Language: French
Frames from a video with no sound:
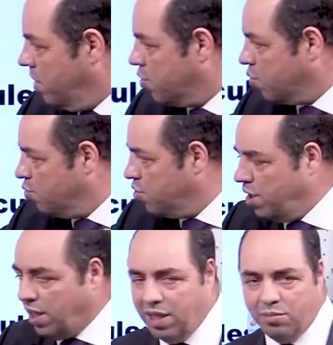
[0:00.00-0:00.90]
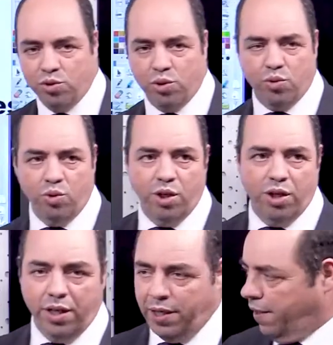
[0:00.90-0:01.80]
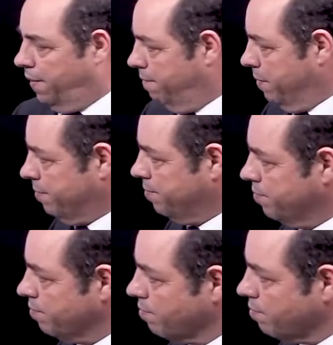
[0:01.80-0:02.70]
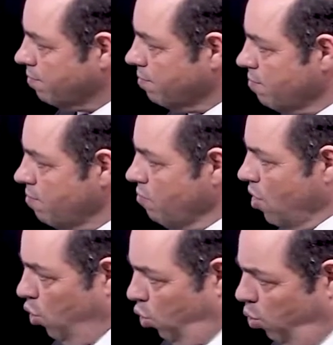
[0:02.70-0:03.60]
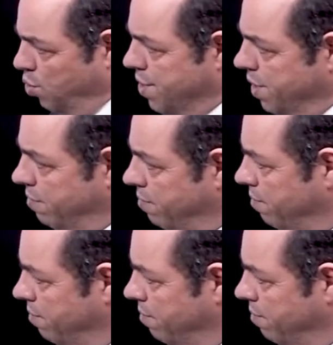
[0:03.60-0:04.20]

qui sont généralement de couleur euh, rose